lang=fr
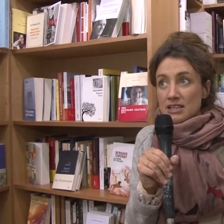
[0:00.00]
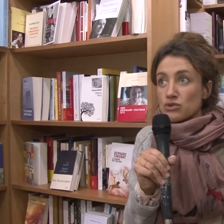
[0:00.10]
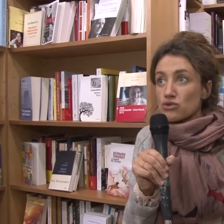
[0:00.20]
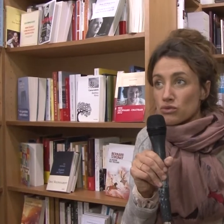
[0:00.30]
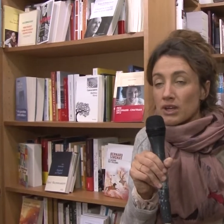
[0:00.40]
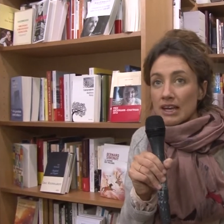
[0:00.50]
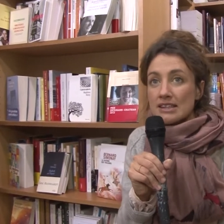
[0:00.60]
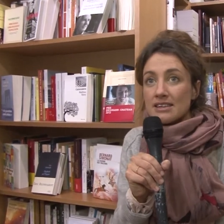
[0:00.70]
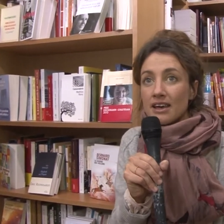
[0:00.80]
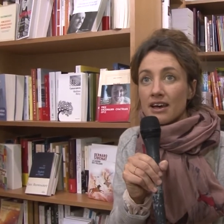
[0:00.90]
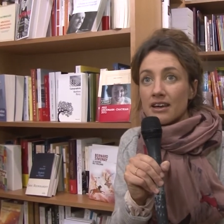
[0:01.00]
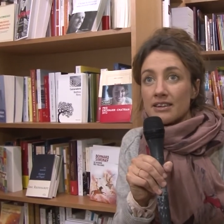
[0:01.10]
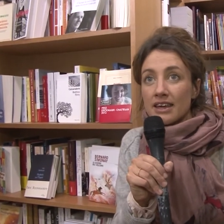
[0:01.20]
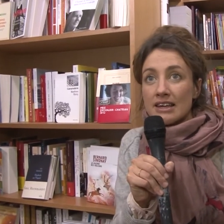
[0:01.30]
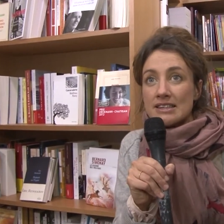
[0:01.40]
change tout de réaliser un, de
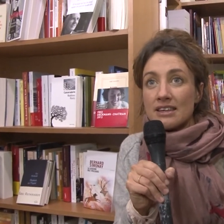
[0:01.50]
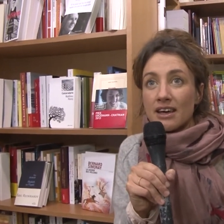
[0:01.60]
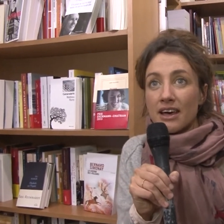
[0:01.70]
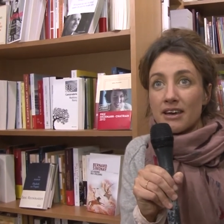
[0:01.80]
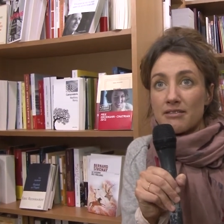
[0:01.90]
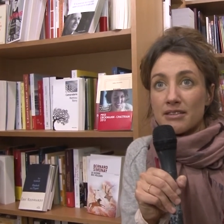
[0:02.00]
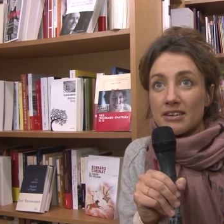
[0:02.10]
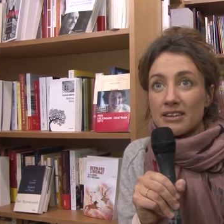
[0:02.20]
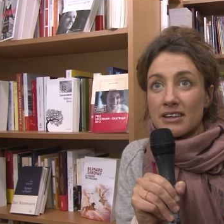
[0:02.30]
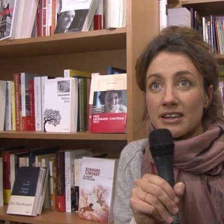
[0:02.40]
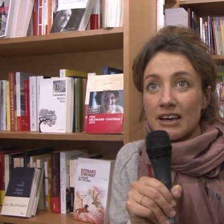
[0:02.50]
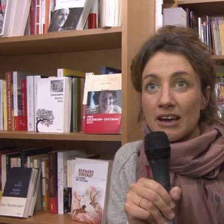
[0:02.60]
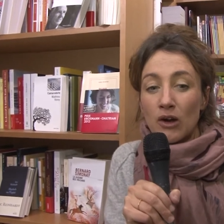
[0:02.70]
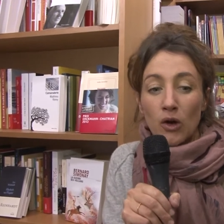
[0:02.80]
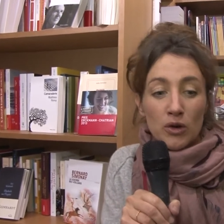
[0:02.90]
réaliser un rêve.
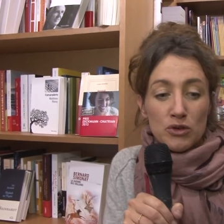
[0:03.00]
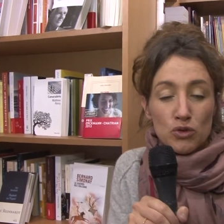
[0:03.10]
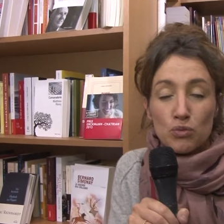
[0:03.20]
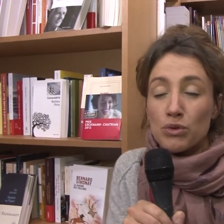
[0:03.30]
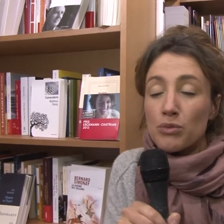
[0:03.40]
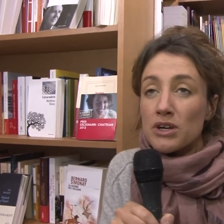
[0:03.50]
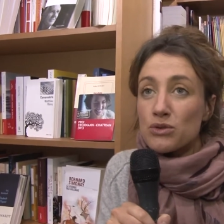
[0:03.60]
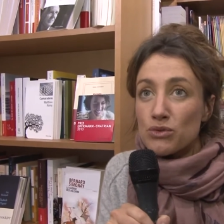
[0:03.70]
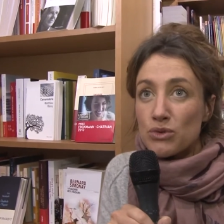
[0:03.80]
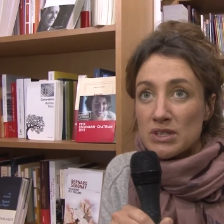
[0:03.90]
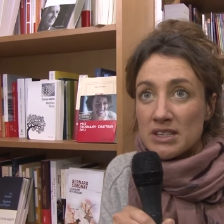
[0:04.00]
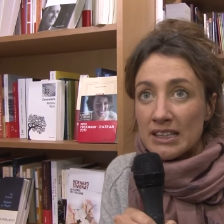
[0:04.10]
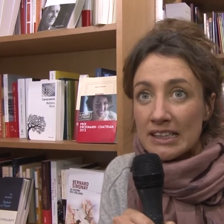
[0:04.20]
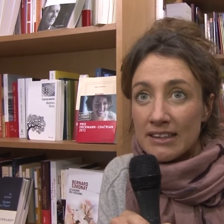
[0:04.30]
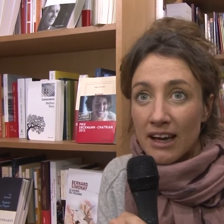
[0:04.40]
Alors, pour moi, il se trouve que c'était la
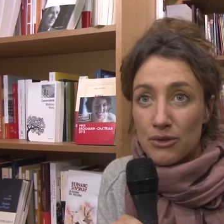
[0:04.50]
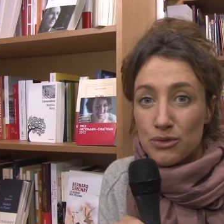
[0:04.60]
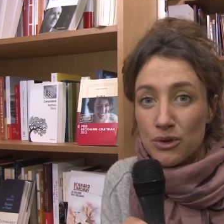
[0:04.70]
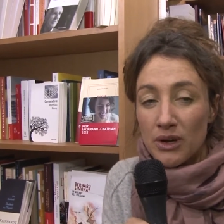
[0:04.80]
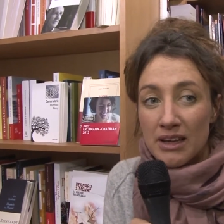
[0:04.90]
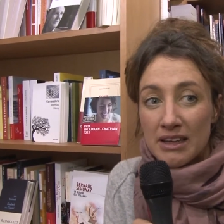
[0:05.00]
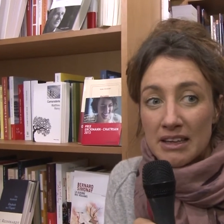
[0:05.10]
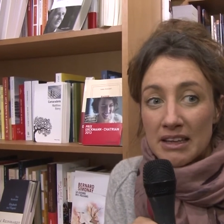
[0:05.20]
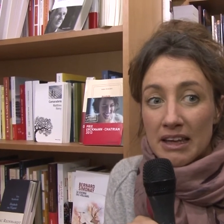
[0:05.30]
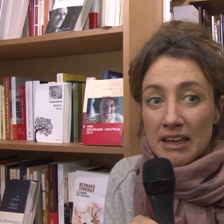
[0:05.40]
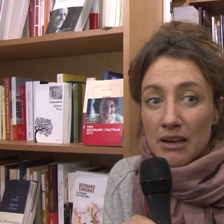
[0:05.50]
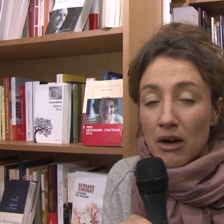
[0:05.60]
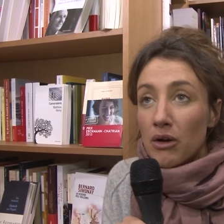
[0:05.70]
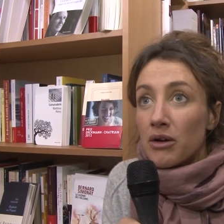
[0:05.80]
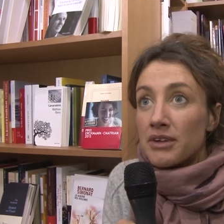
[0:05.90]
littérature.
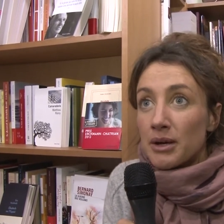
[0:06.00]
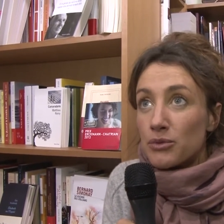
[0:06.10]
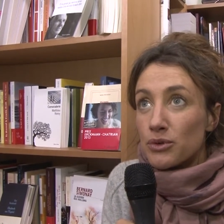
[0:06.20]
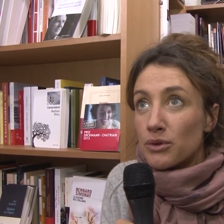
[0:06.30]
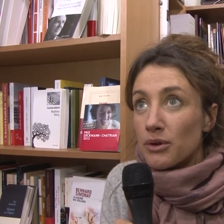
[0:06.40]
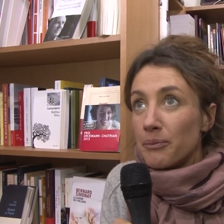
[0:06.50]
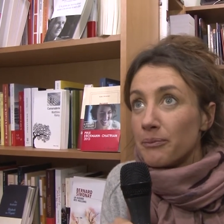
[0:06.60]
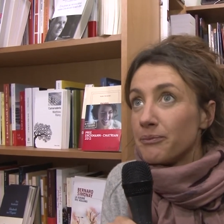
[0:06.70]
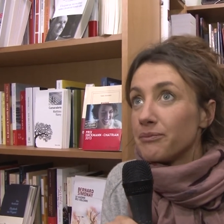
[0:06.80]
En, termes euh,